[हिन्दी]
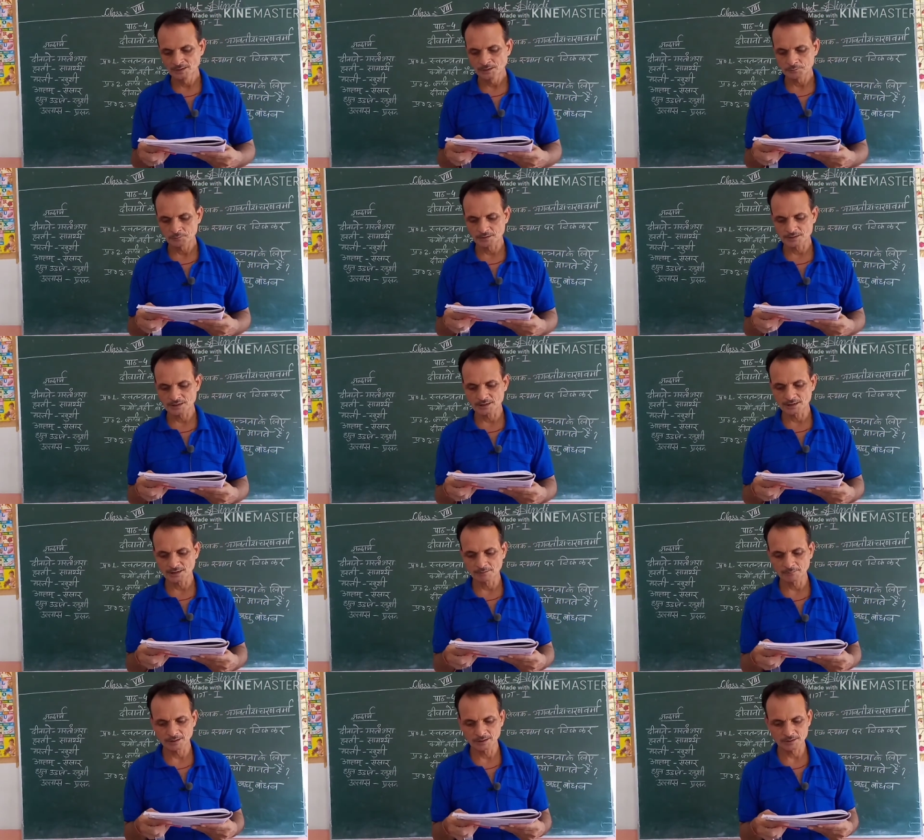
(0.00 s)
स्वच्छंद
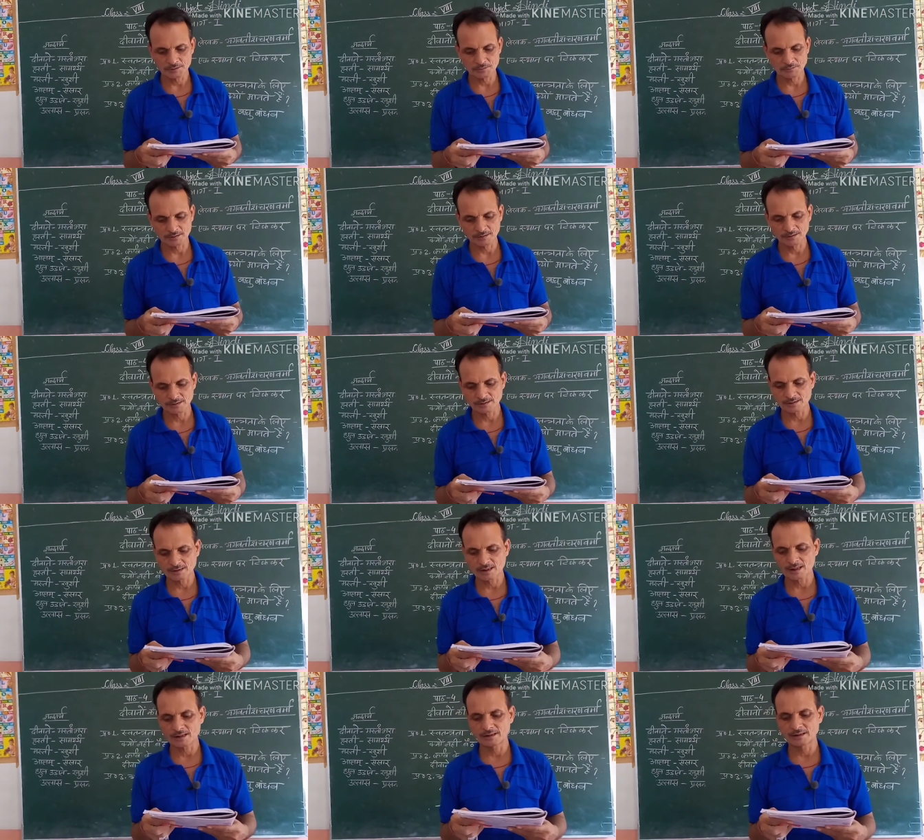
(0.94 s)
का मतलब
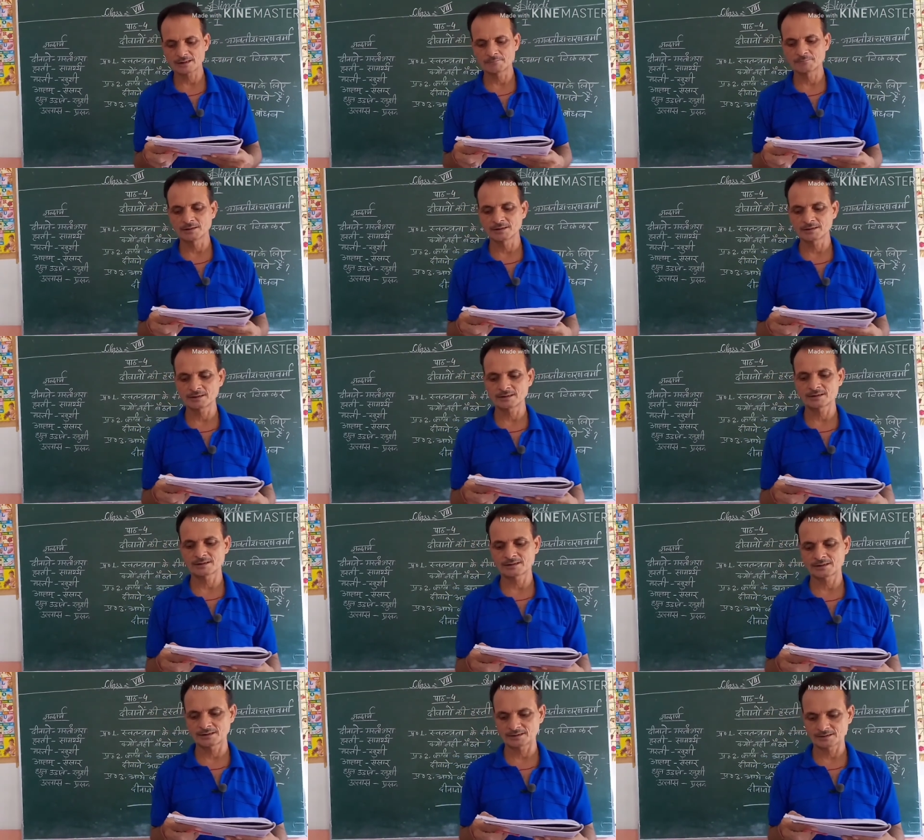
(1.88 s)
स्वतंत्रता या बंधन
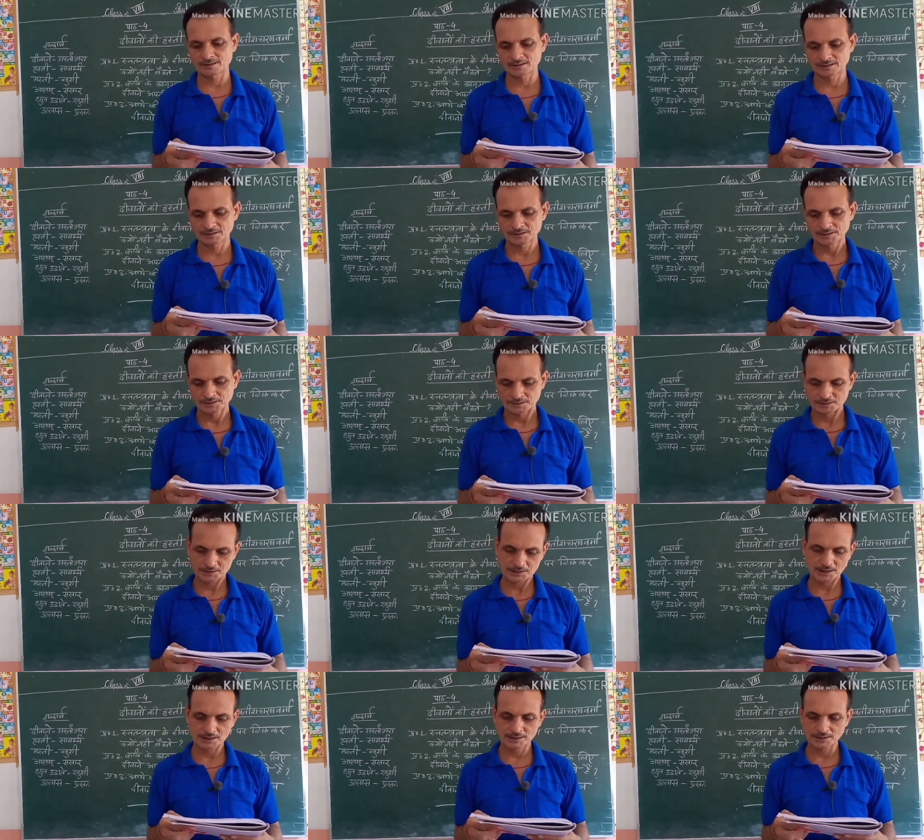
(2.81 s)
रहित
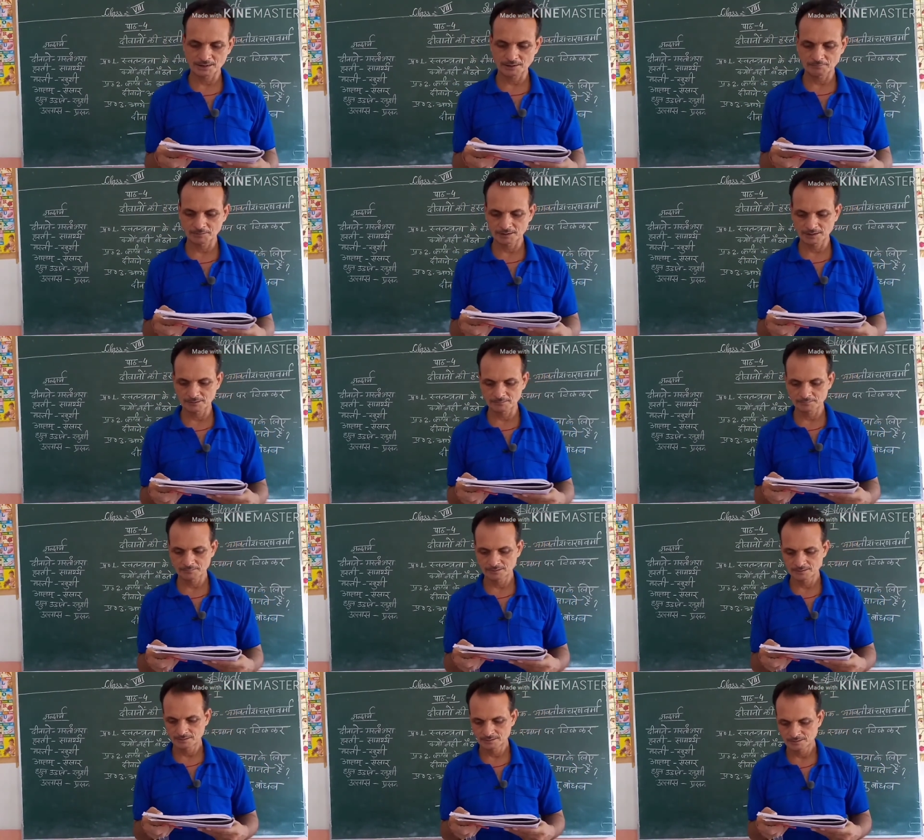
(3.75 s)
निशानी का मतलब
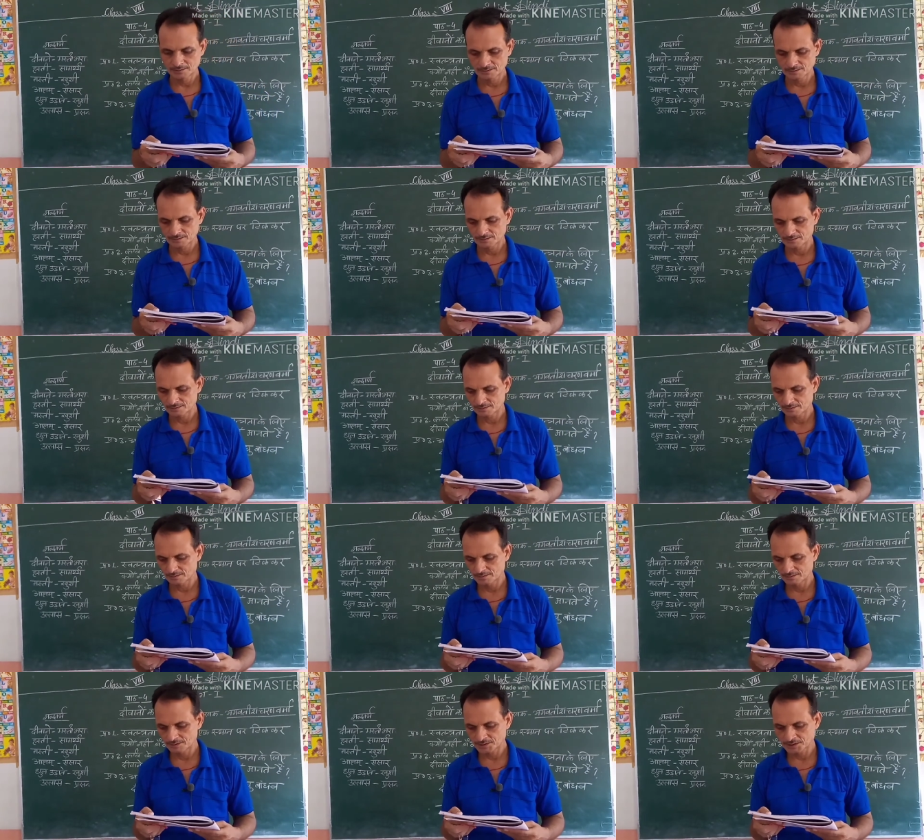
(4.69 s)

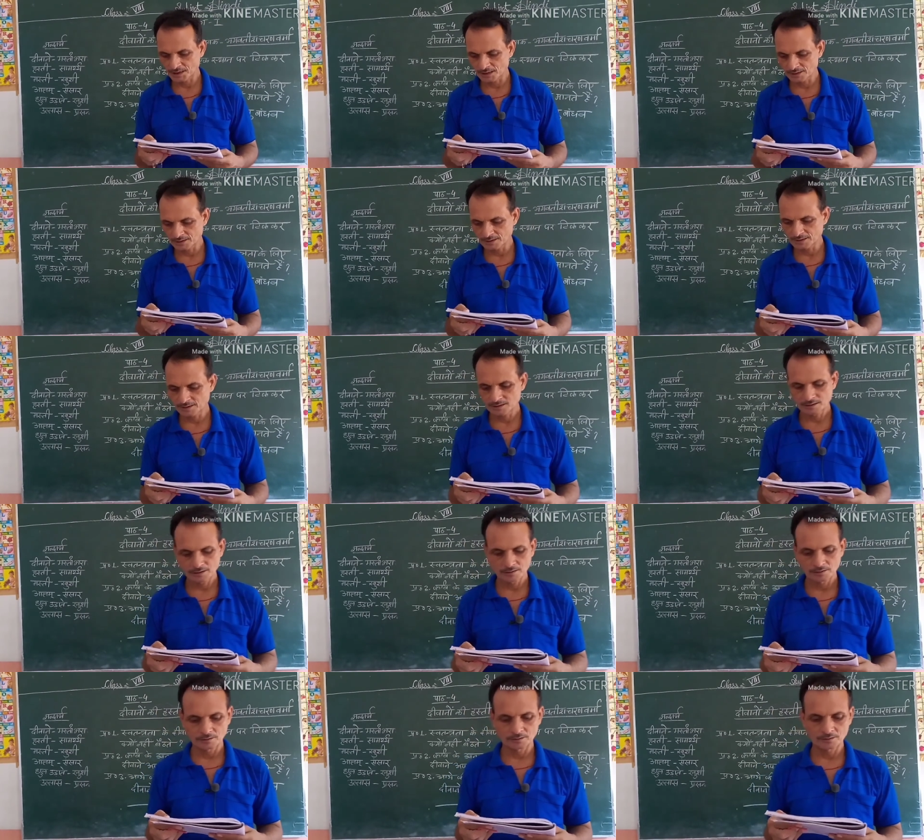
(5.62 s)
निशानी
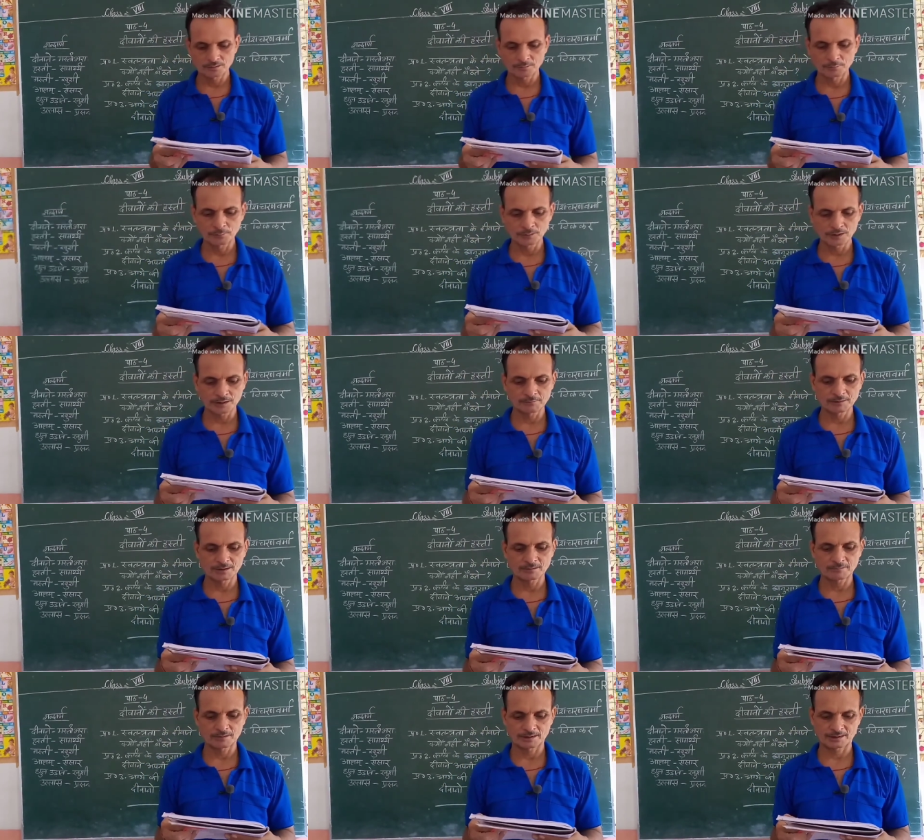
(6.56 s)
और उर का
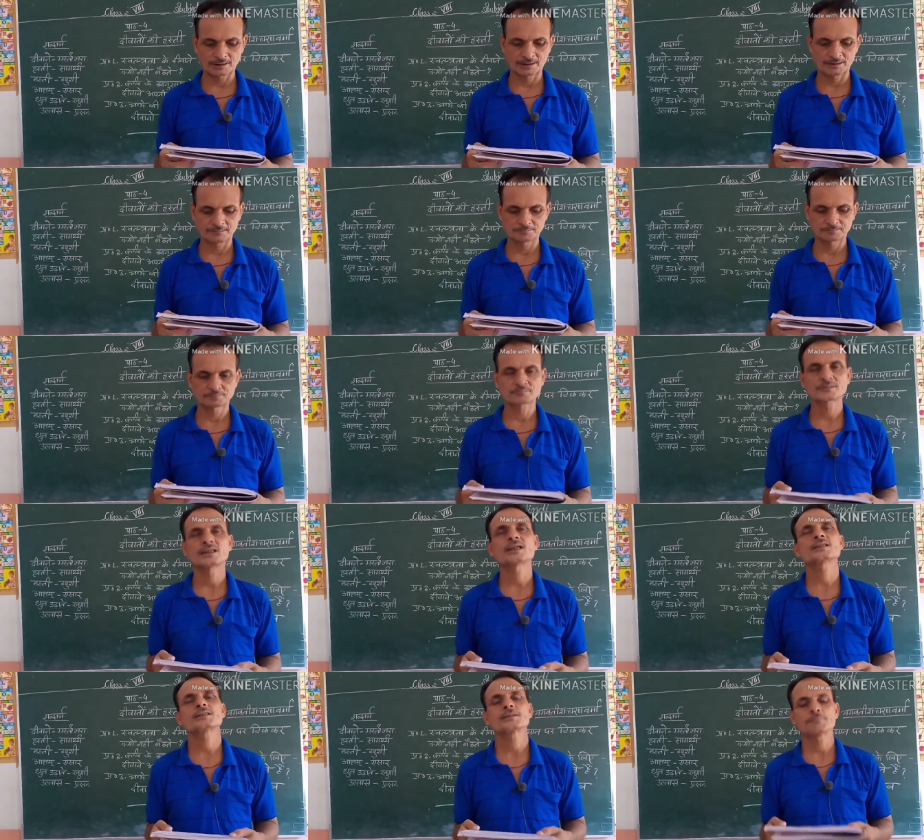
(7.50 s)
मतलब हृदय
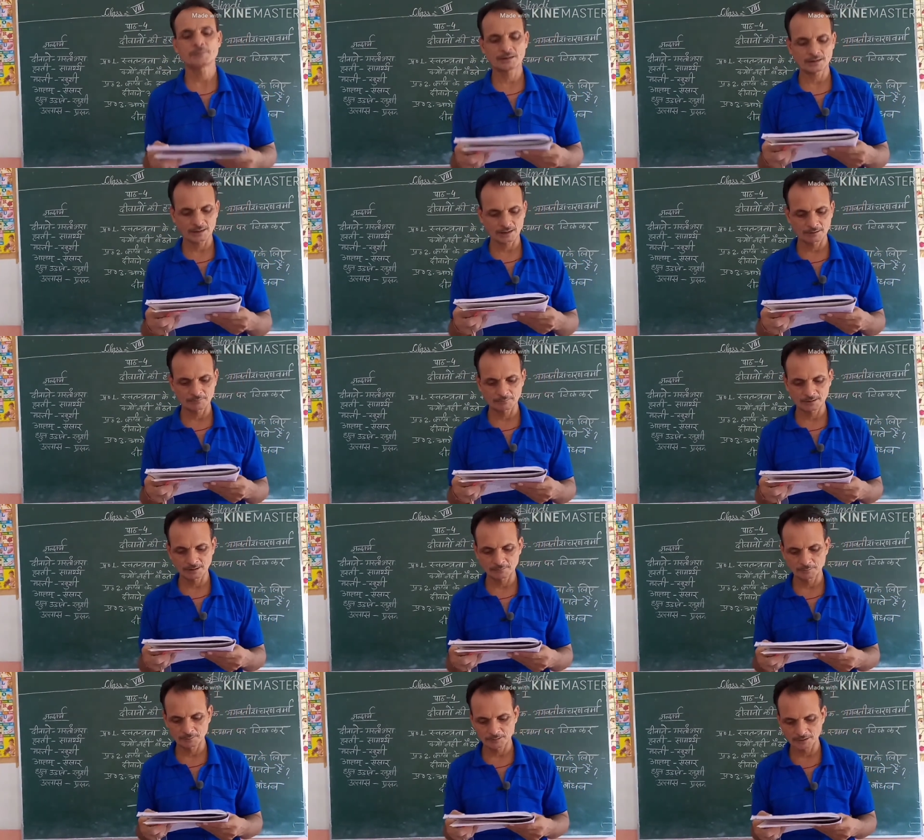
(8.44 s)
असफलता का
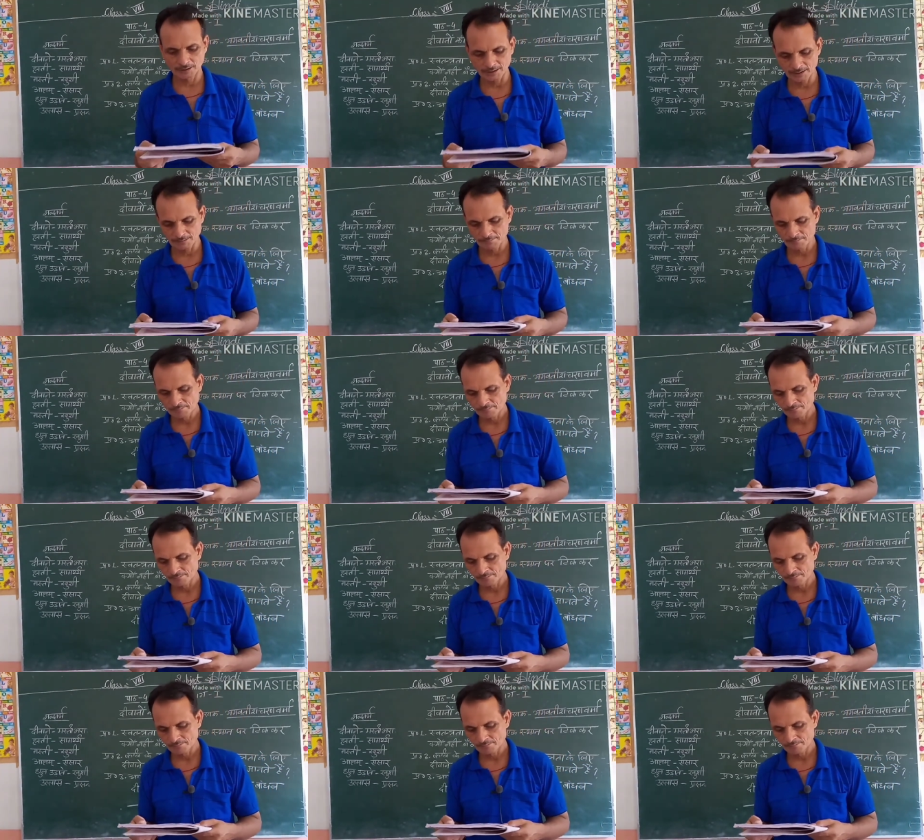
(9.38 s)
मतलब होता है